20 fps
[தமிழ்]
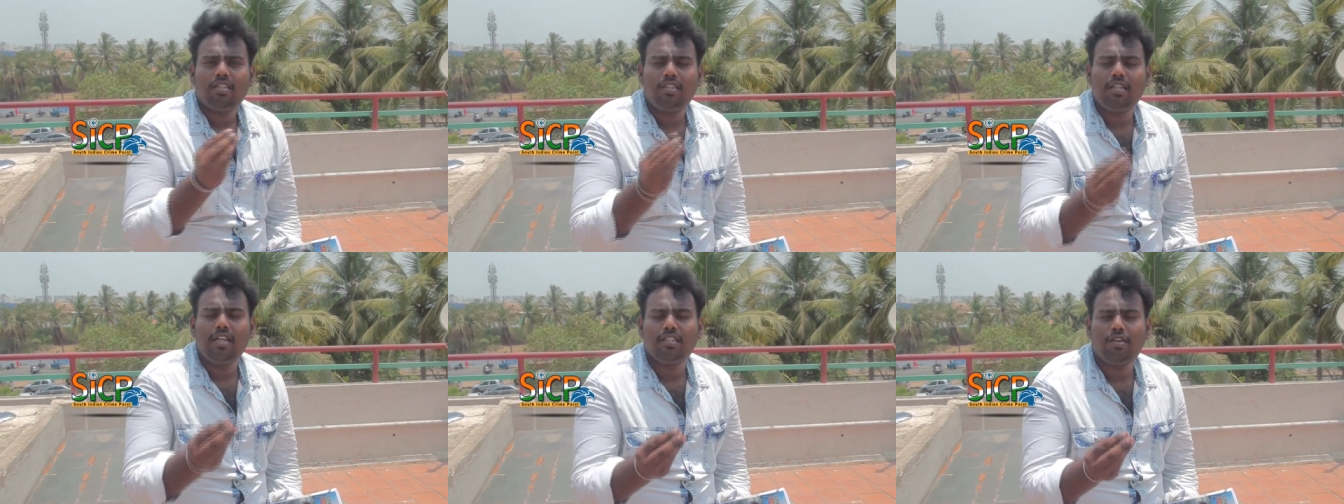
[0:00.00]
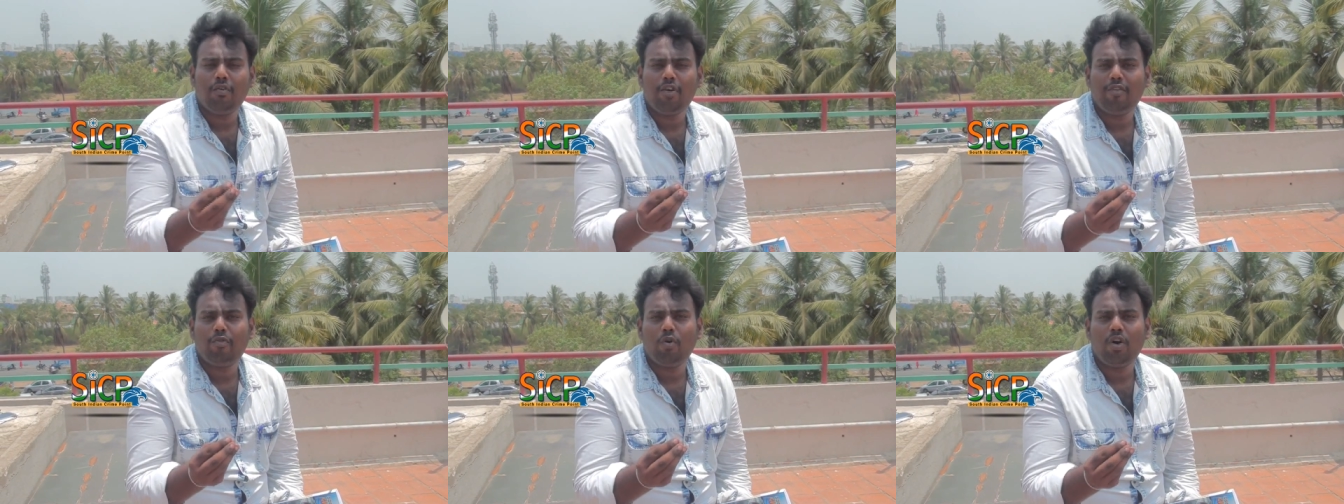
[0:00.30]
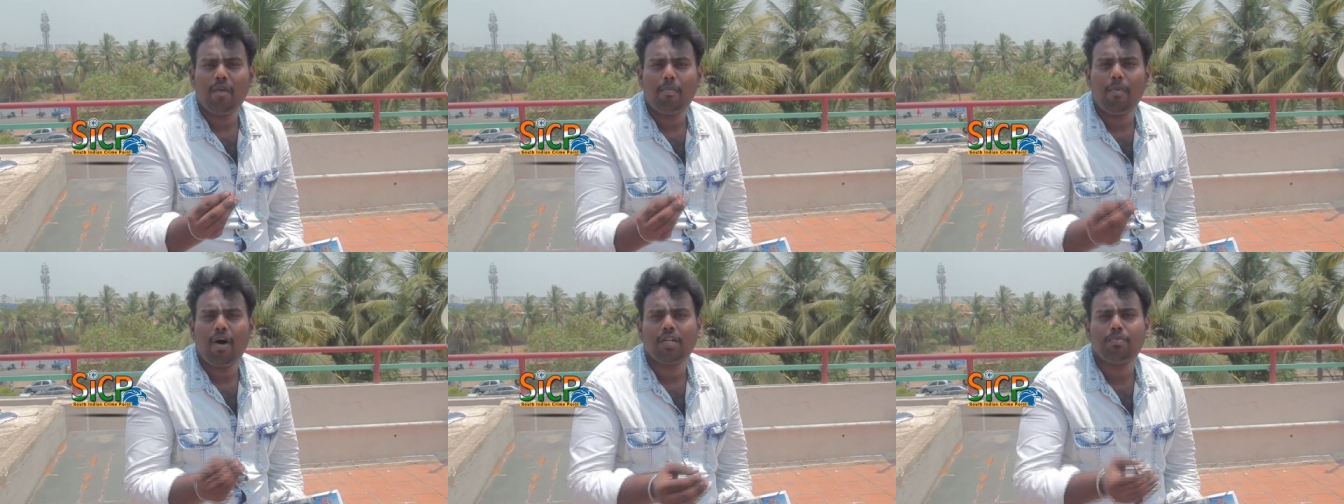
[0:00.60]
த்ரீ செவன்ட்டி
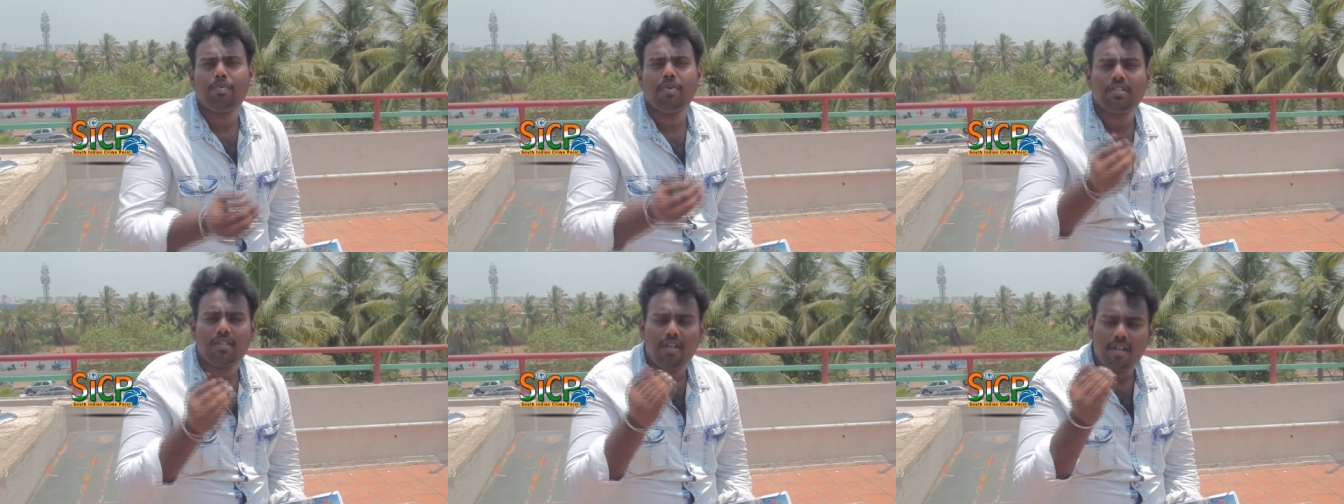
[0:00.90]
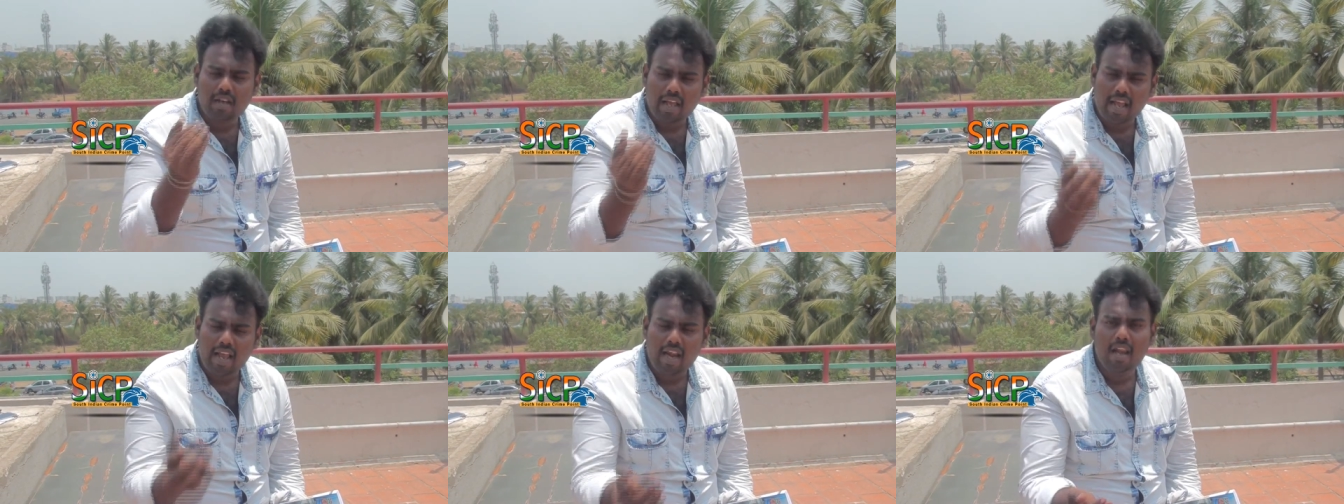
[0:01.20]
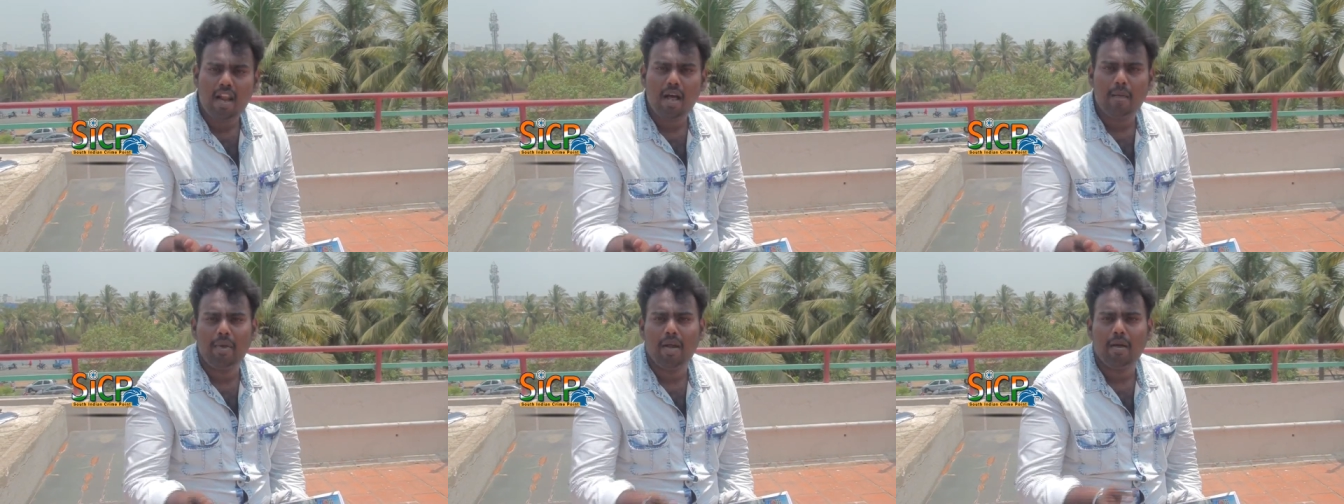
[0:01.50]
ஃபோர் டிபார்ட்மெண்ட்ஸில் இருக்க
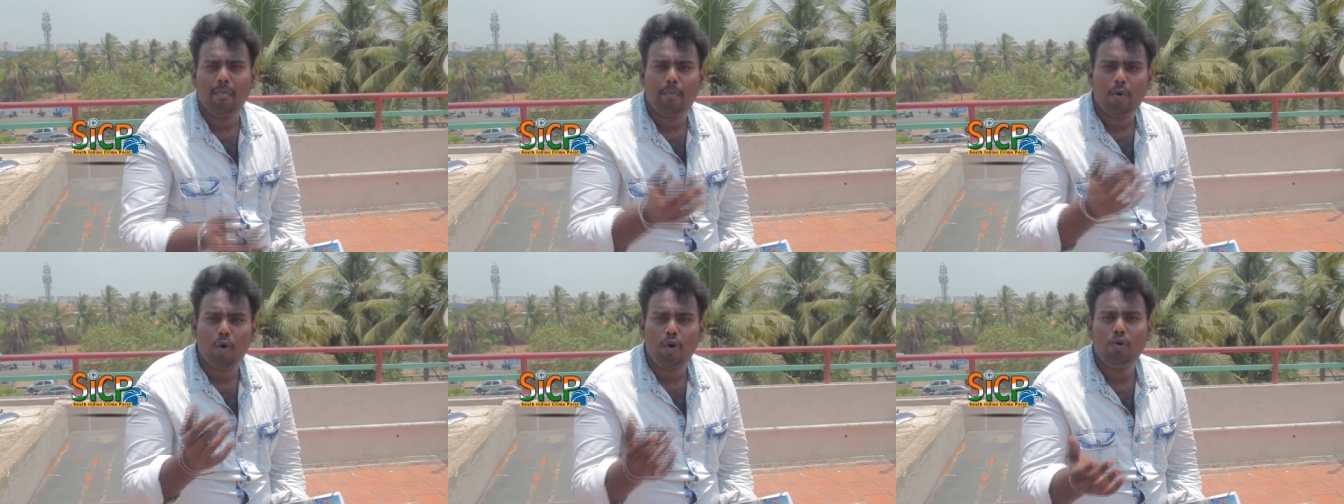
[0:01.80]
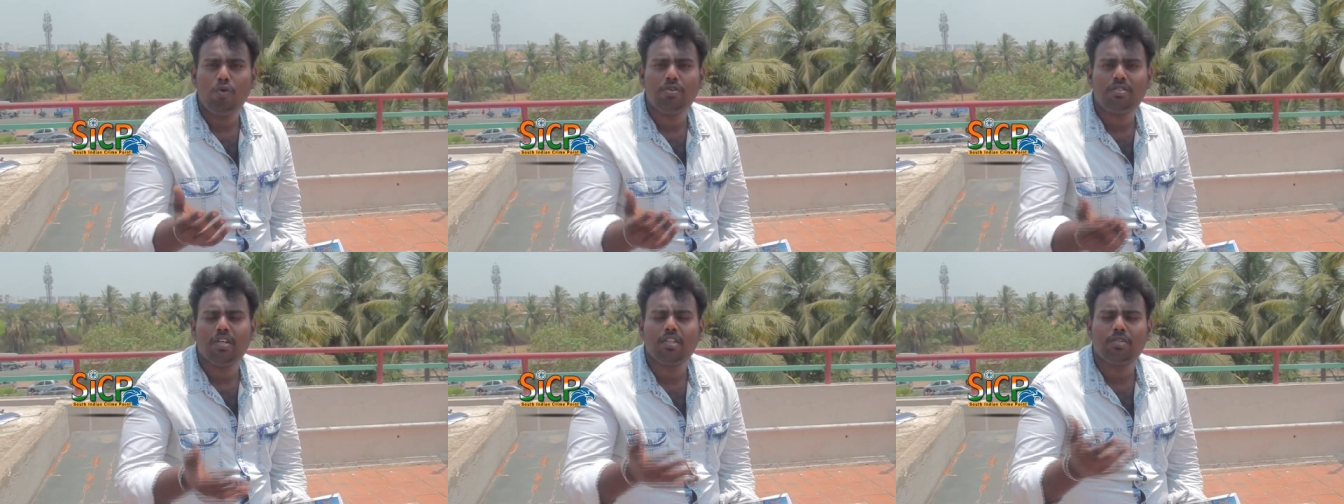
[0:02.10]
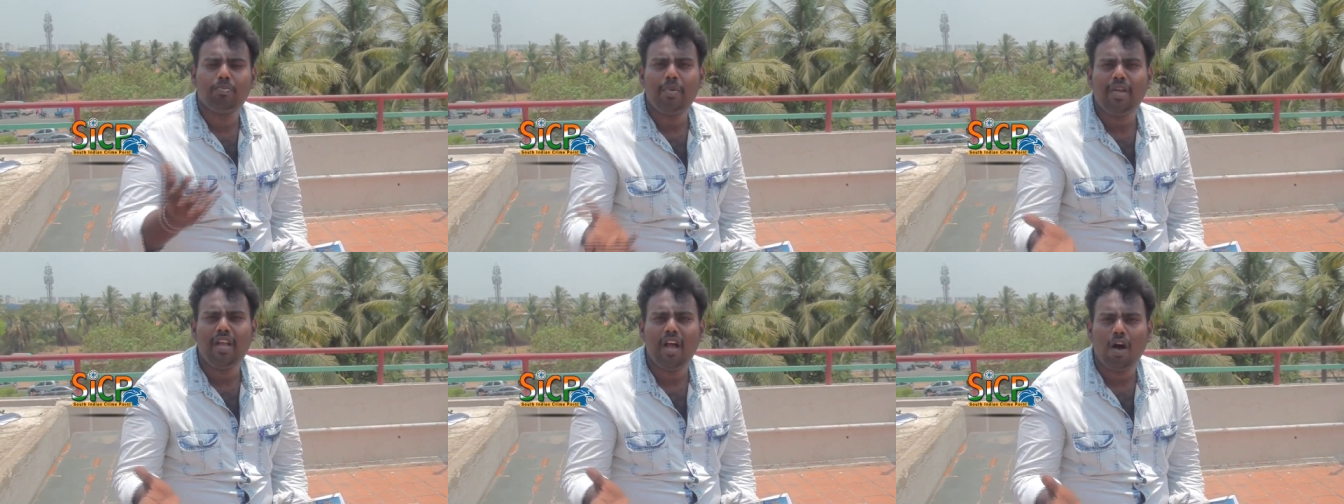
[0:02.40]
எல்லாமே
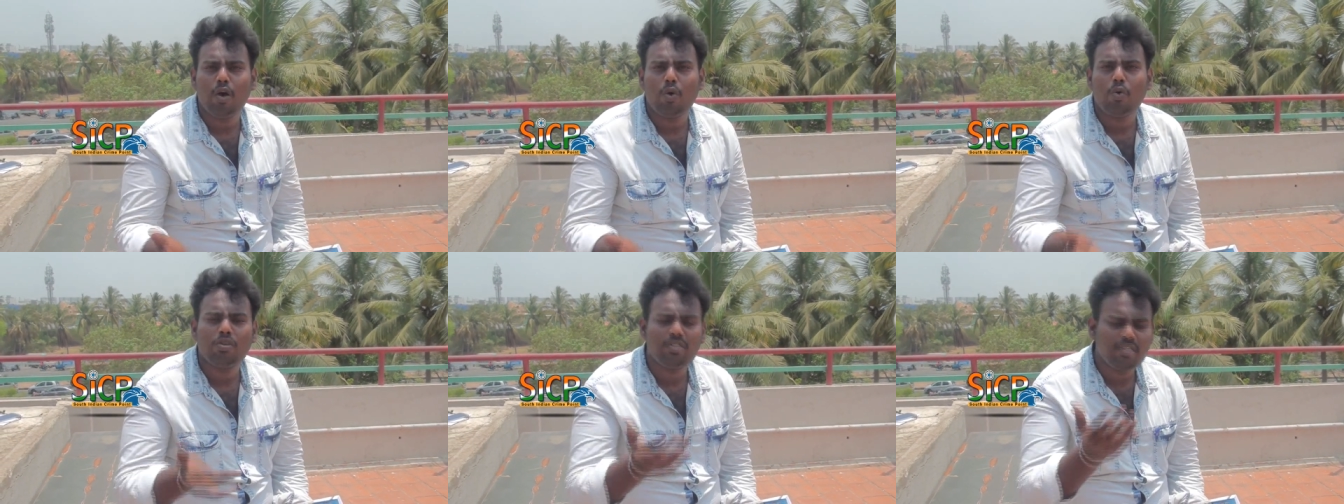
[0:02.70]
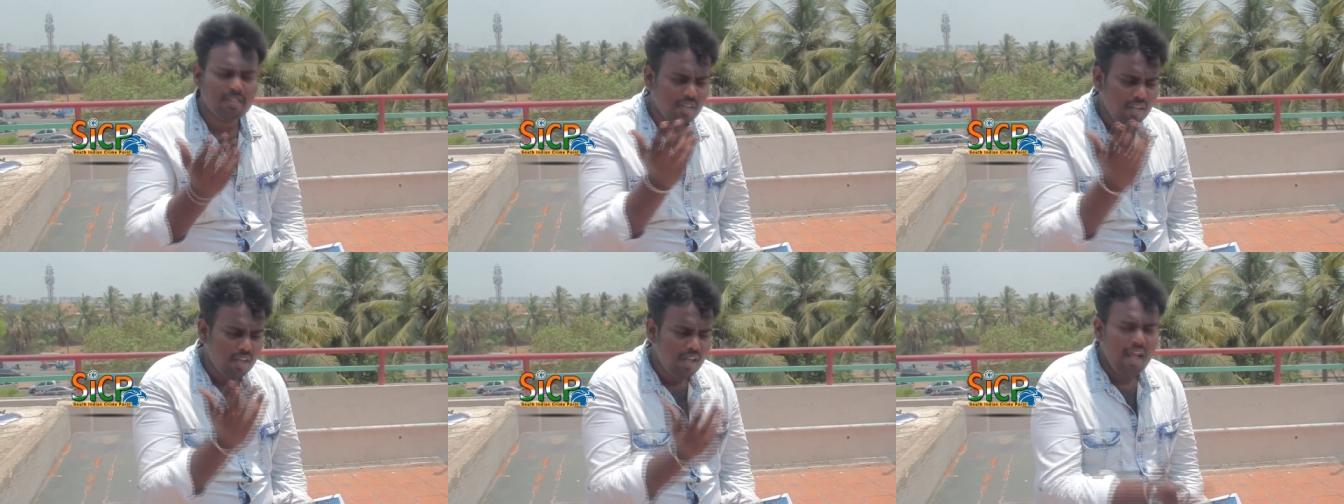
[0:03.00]
ப்ரொடியூசர்ஸ் பிஆர்ஓஸ்